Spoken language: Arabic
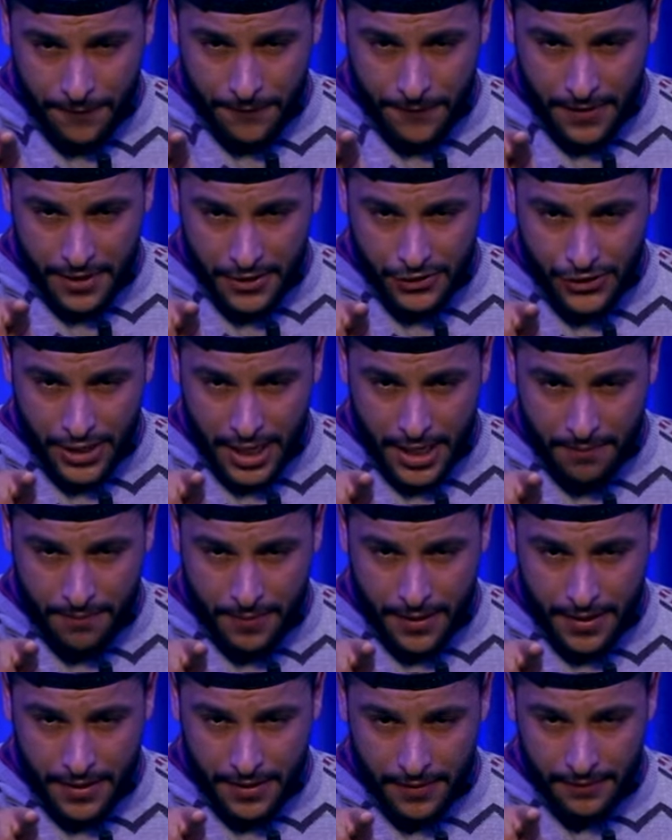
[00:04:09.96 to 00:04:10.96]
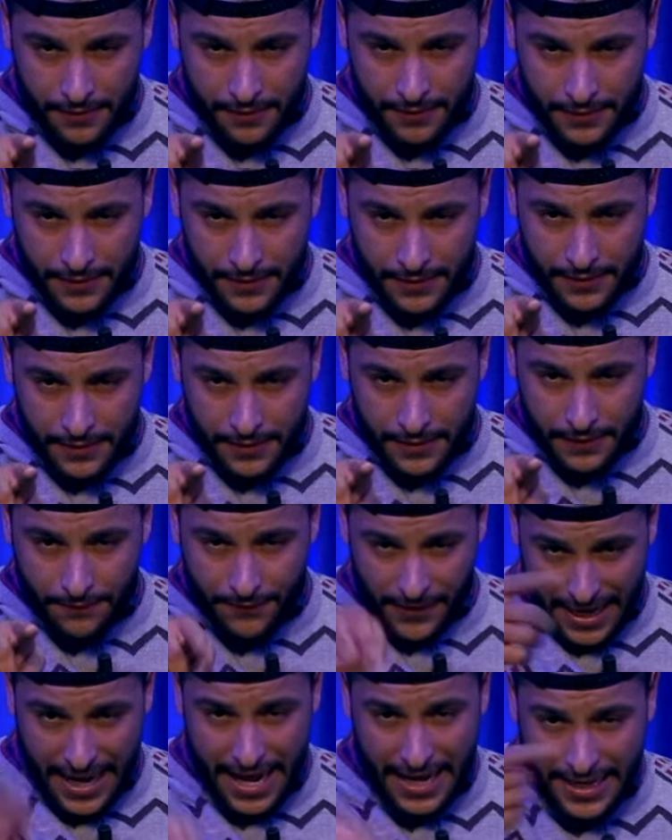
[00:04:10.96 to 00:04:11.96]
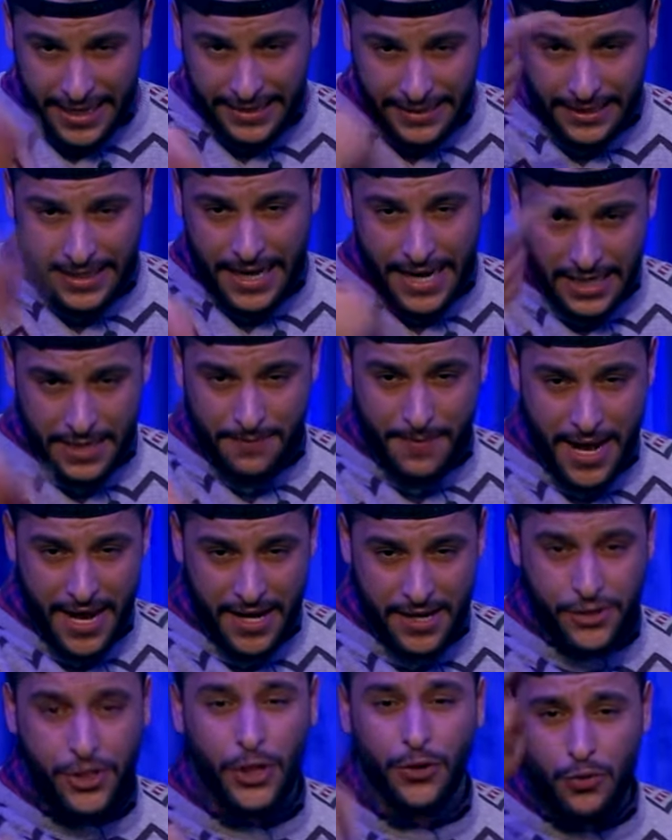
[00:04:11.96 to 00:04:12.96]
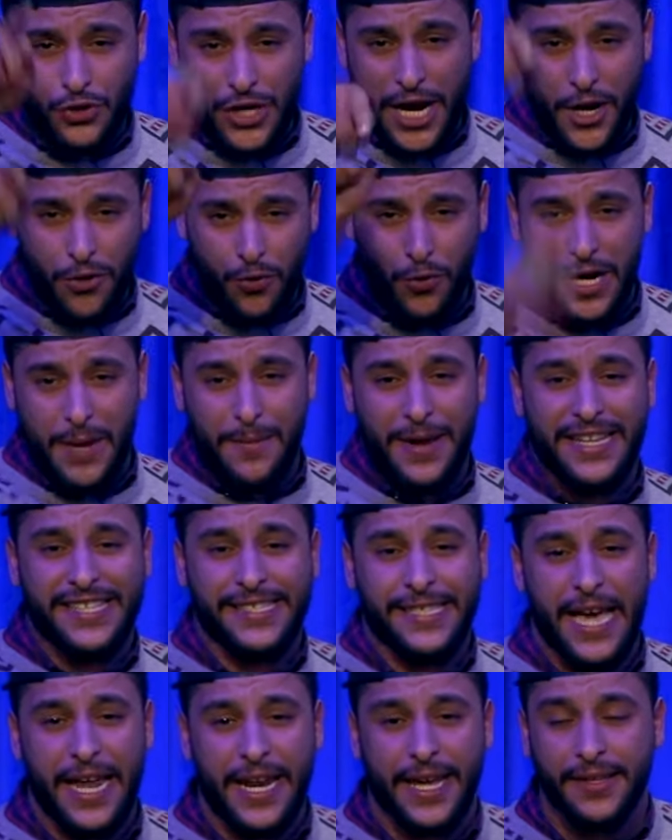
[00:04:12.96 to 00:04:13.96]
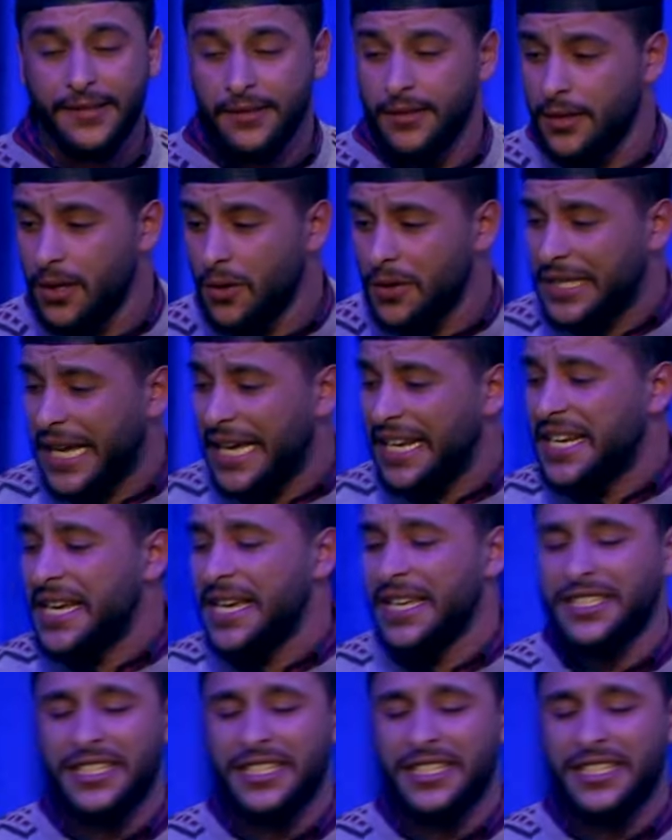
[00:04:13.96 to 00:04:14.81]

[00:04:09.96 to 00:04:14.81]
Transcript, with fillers: في جيبي في الحلقة القادمة ستشاهدون من السعر يرد عليه